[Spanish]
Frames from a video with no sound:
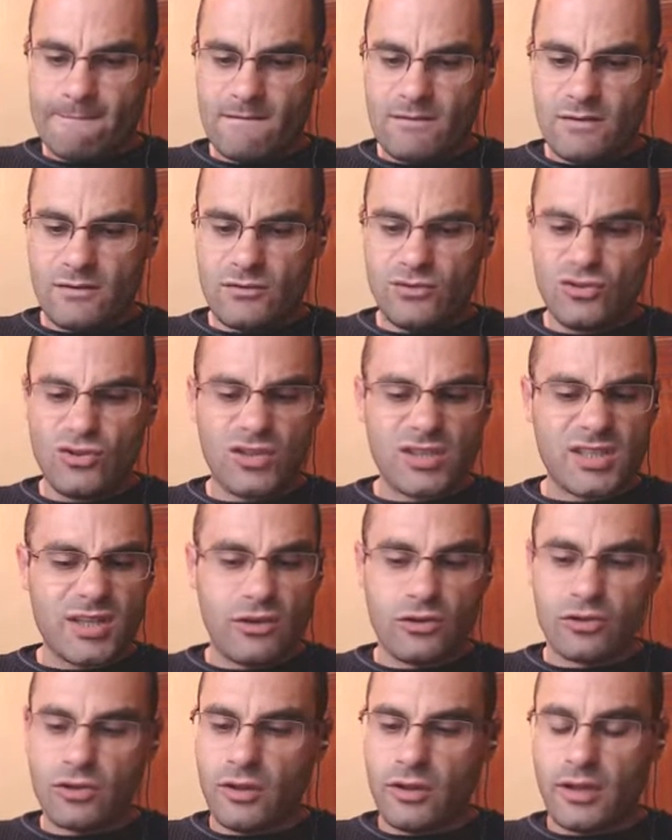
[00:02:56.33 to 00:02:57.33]
Yo es que
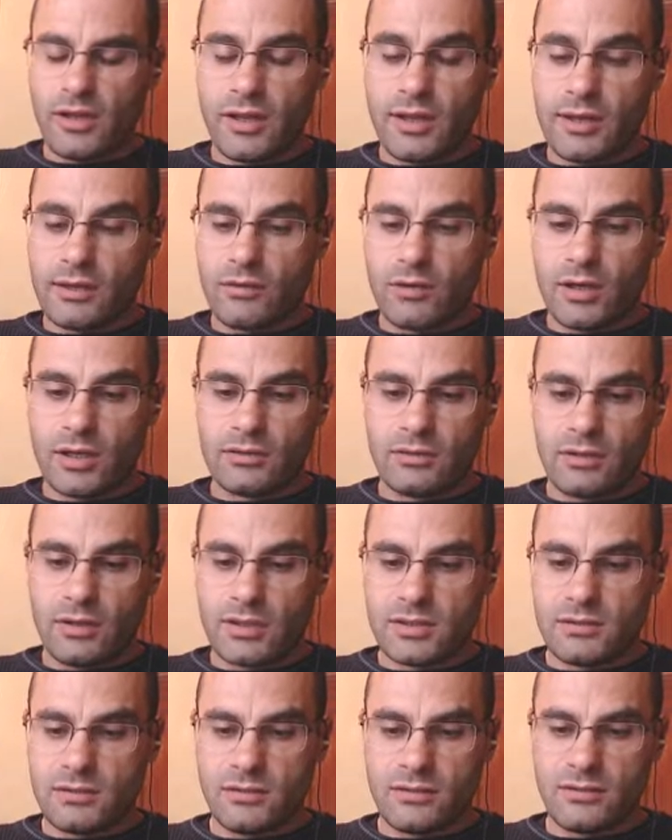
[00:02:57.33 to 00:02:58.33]
no soy de
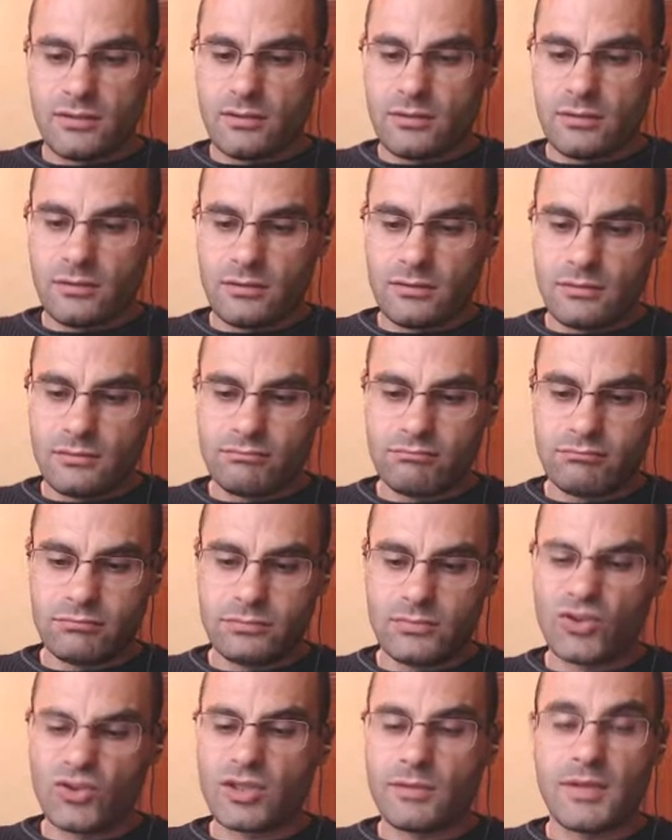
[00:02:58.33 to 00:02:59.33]
recolectores, no,
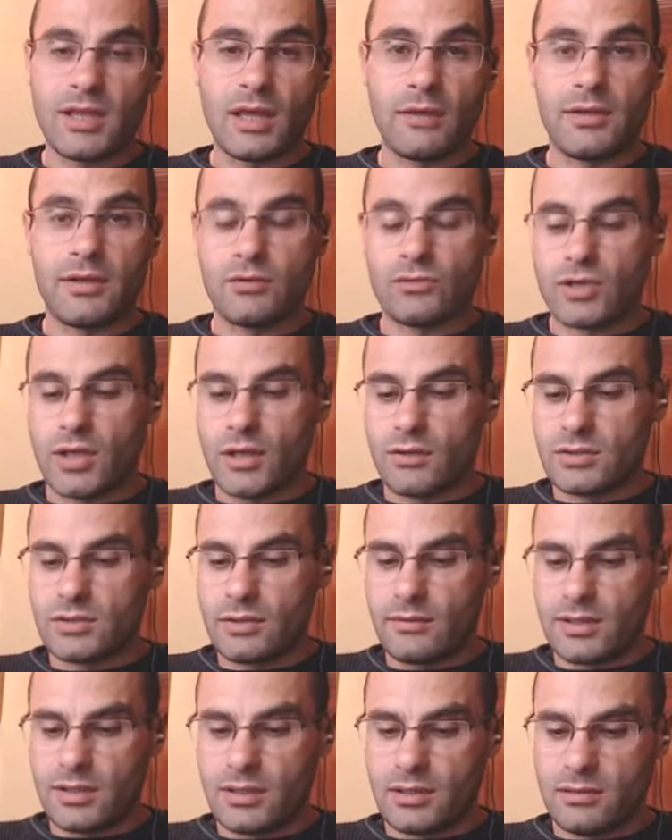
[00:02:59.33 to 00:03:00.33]
no se me da bien usarlos, la
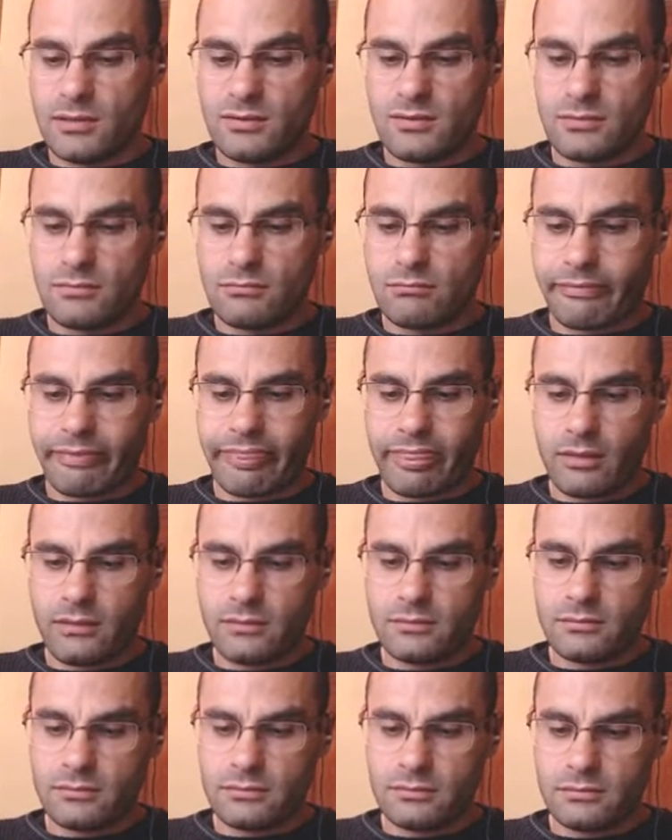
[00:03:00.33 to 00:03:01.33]
verdad, y no,
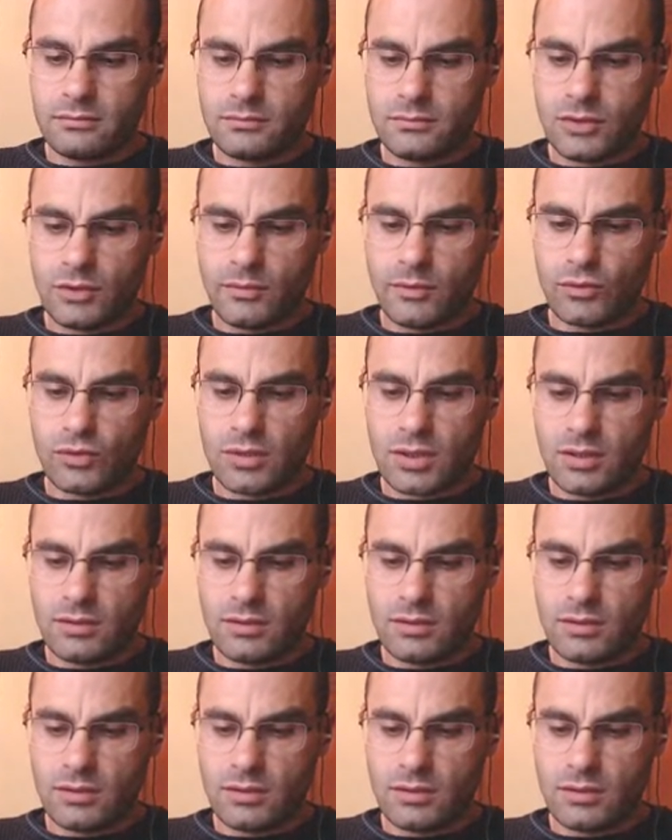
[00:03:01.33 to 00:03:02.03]
no me gusta.